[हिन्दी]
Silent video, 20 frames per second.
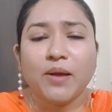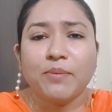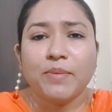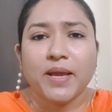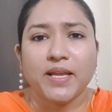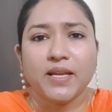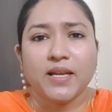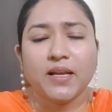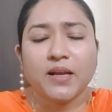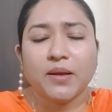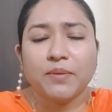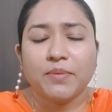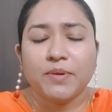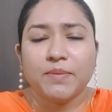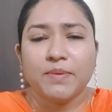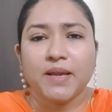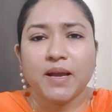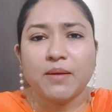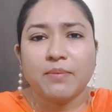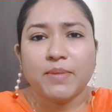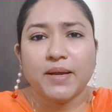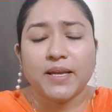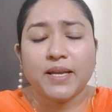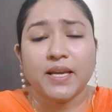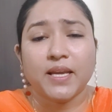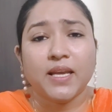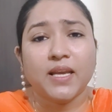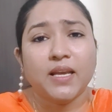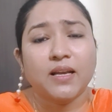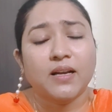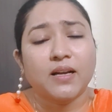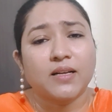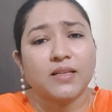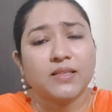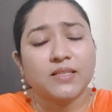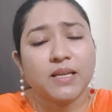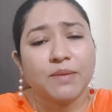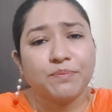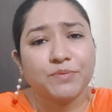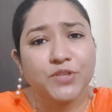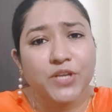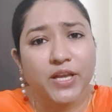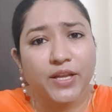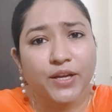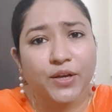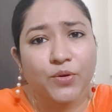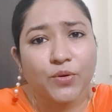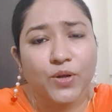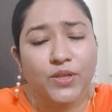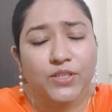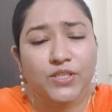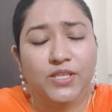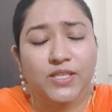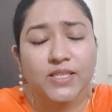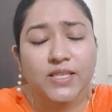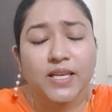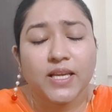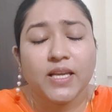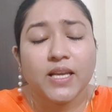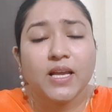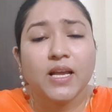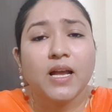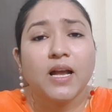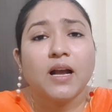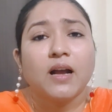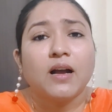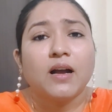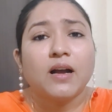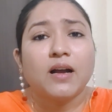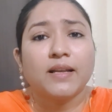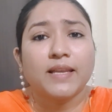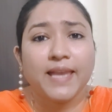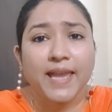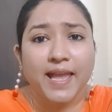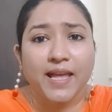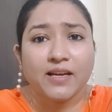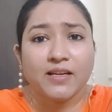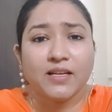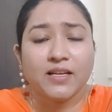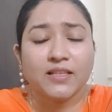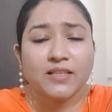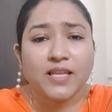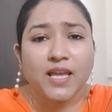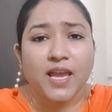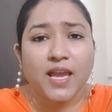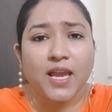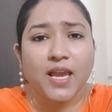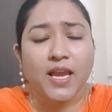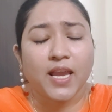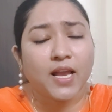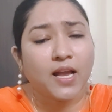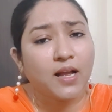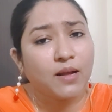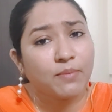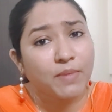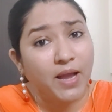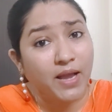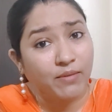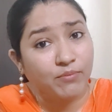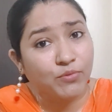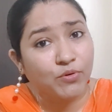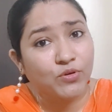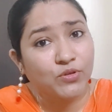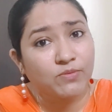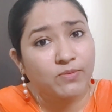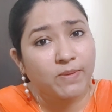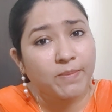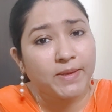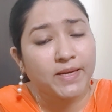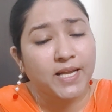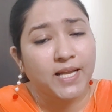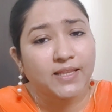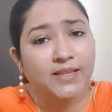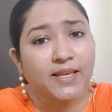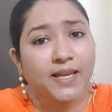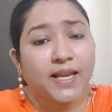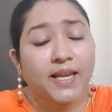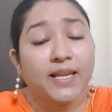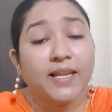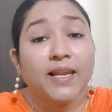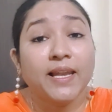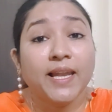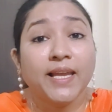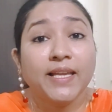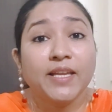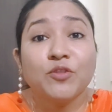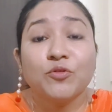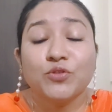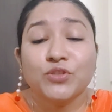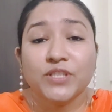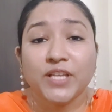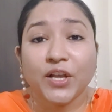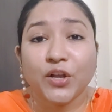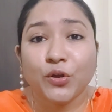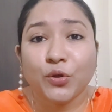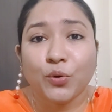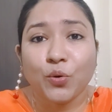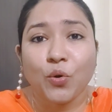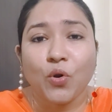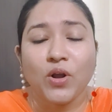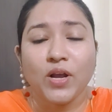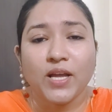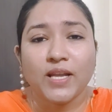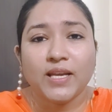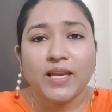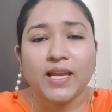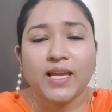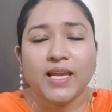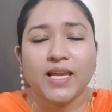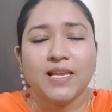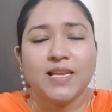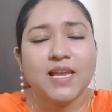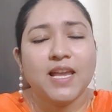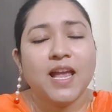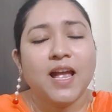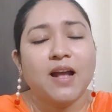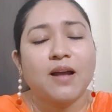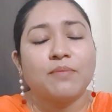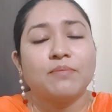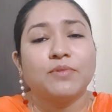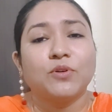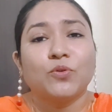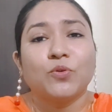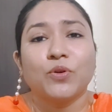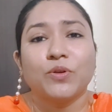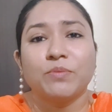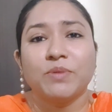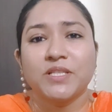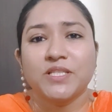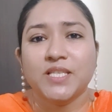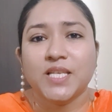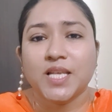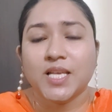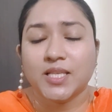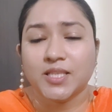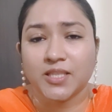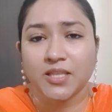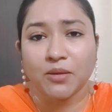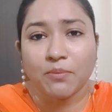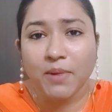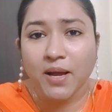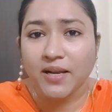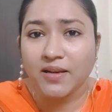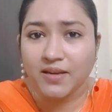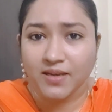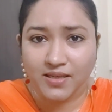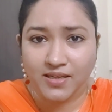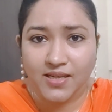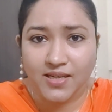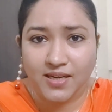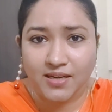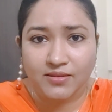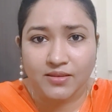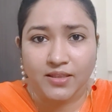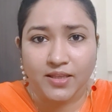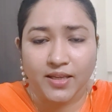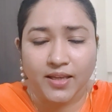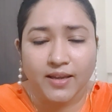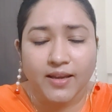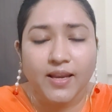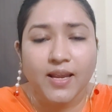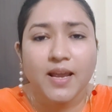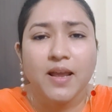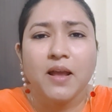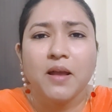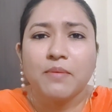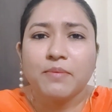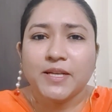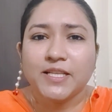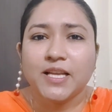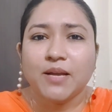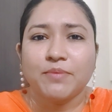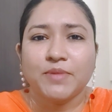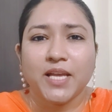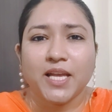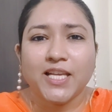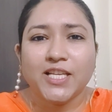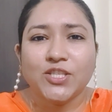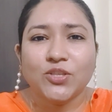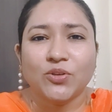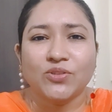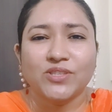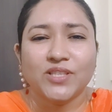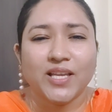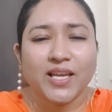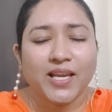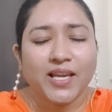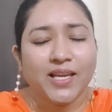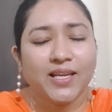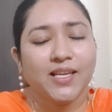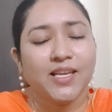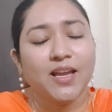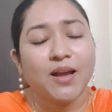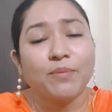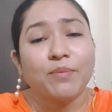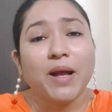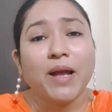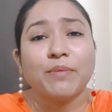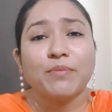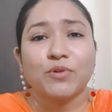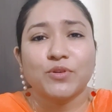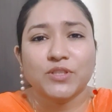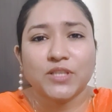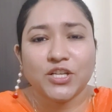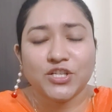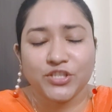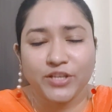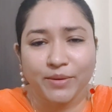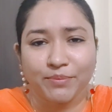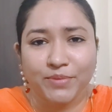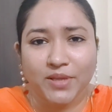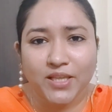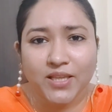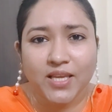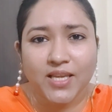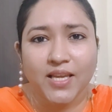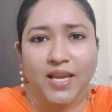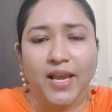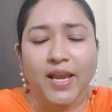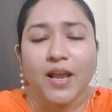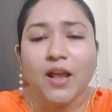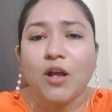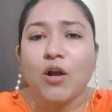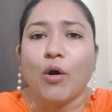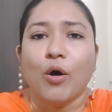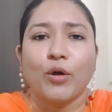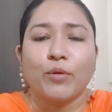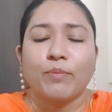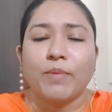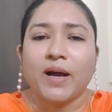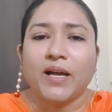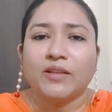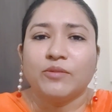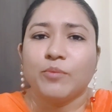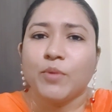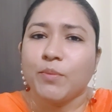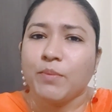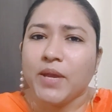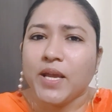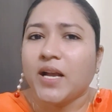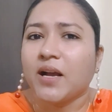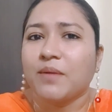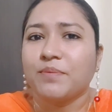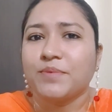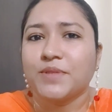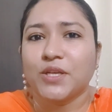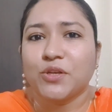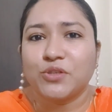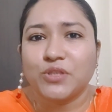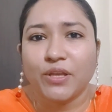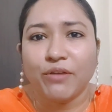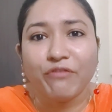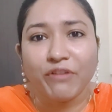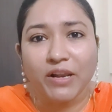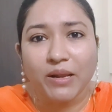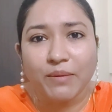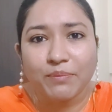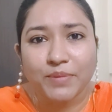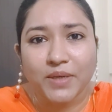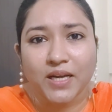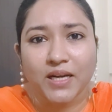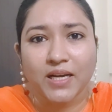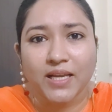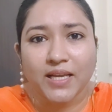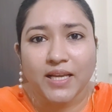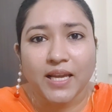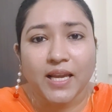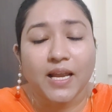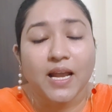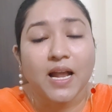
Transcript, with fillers: है ना कभी भी हमारे सब चेहरे को अच्छे से केयर करते हैं हम आईब्रोज भी बनाते हैं लेकिन उसे ग्रो करने के लिए हम कोई भी चीज इस्तेमाल नहीं करते हैं बस हम यही सोचते हैं कि हम आईब्रोज का शेप दे देंगे और बाद में मेकअप से उसे फिलअप कर लेंगे